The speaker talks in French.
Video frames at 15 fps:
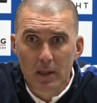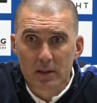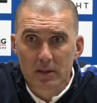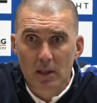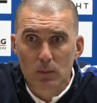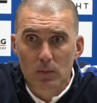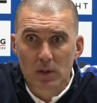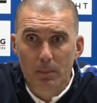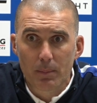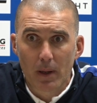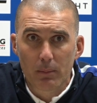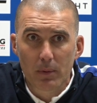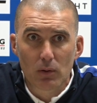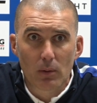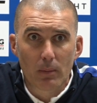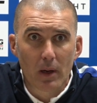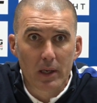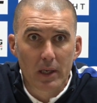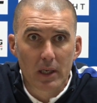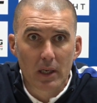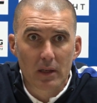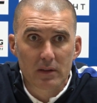Ça nous a permis de
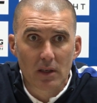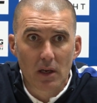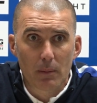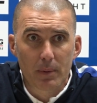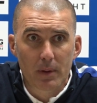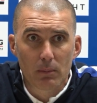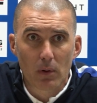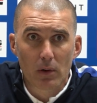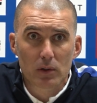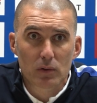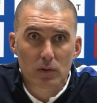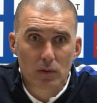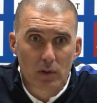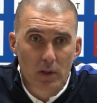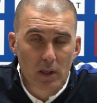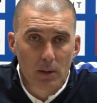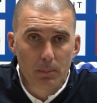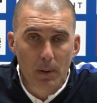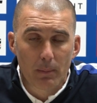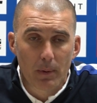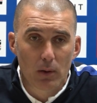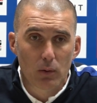marquer assez rapidement et de se créer
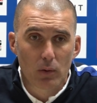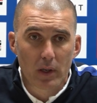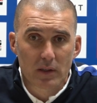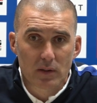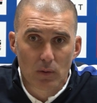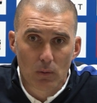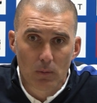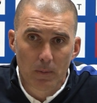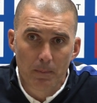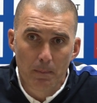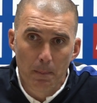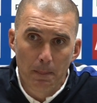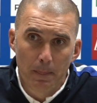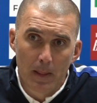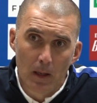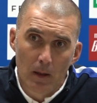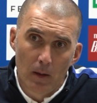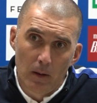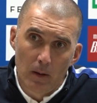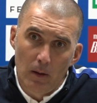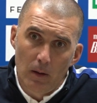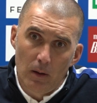pas mal d'occasions.
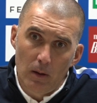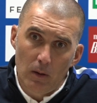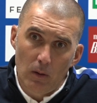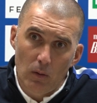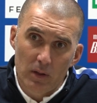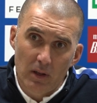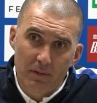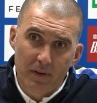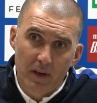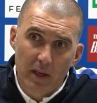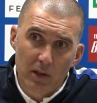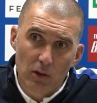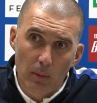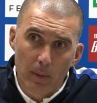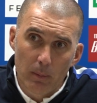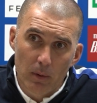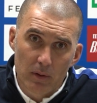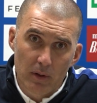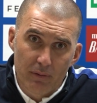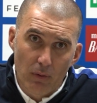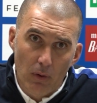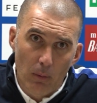On a fait énormément
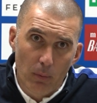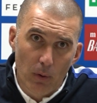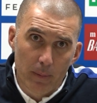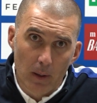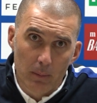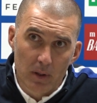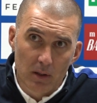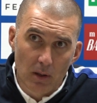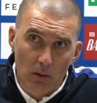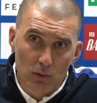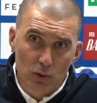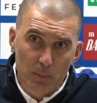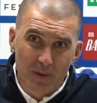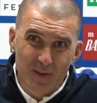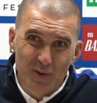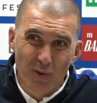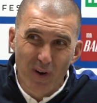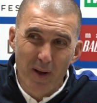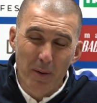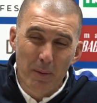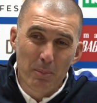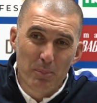d'efforts en première mi-temps. Je pense qu'on
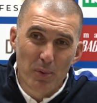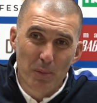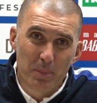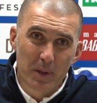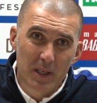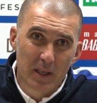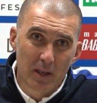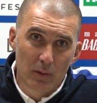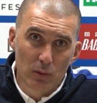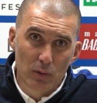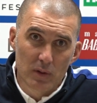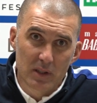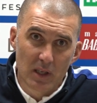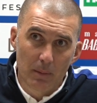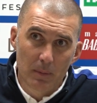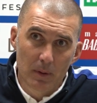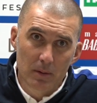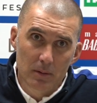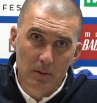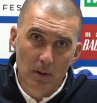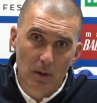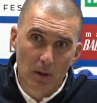l'a un peu payé en deuxième
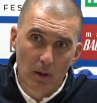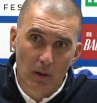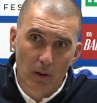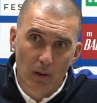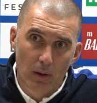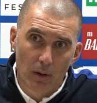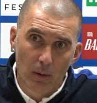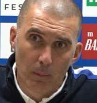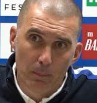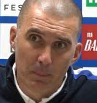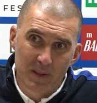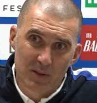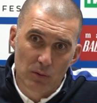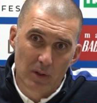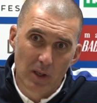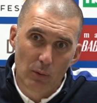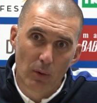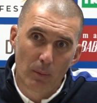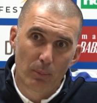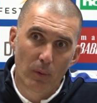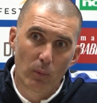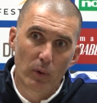euh, parce qu'on a eu
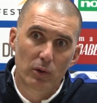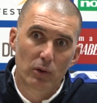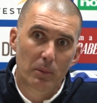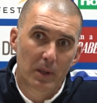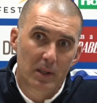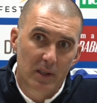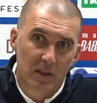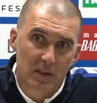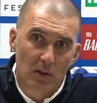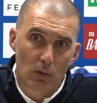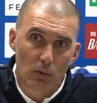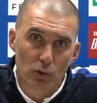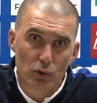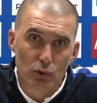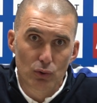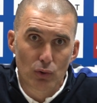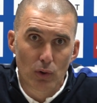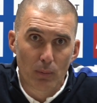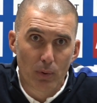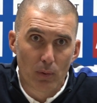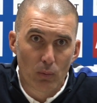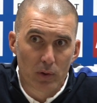un peu moins de maîtrise dans le jeu,
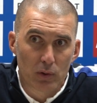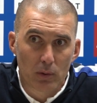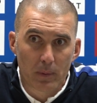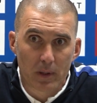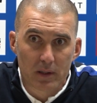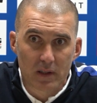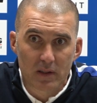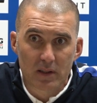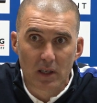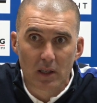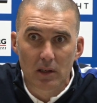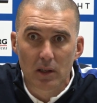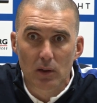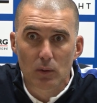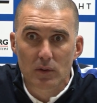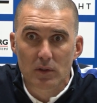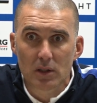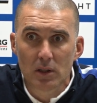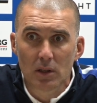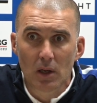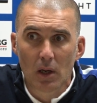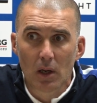un peu moins de maîtrise technique
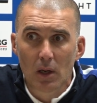aussi.